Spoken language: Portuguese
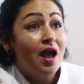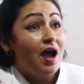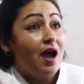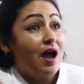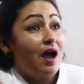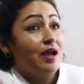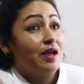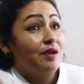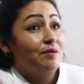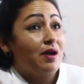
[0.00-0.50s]

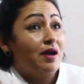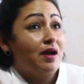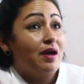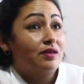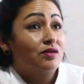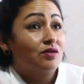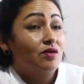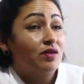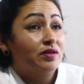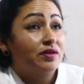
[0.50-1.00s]
a, a
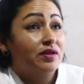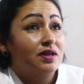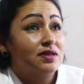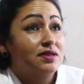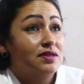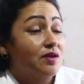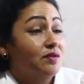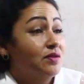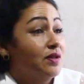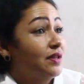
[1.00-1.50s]
nota que
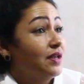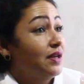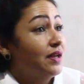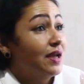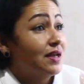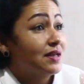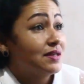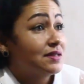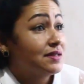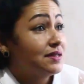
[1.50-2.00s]
saiu da
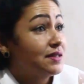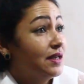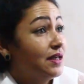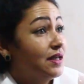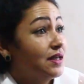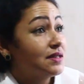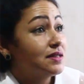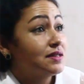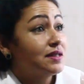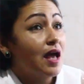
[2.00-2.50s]

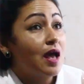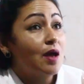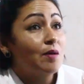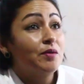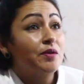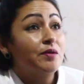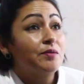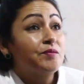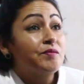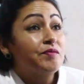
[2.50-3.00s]
delegacia,
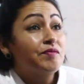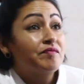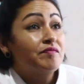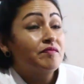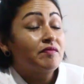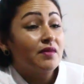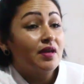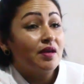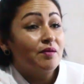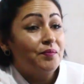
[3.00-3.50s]
sabe?
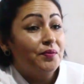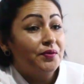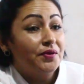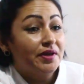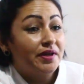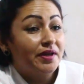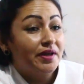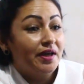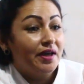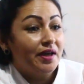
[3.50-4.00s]

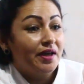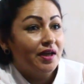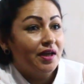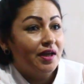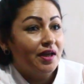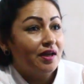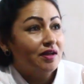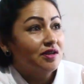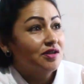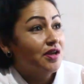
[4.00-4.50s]

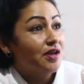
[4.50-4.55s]
Porque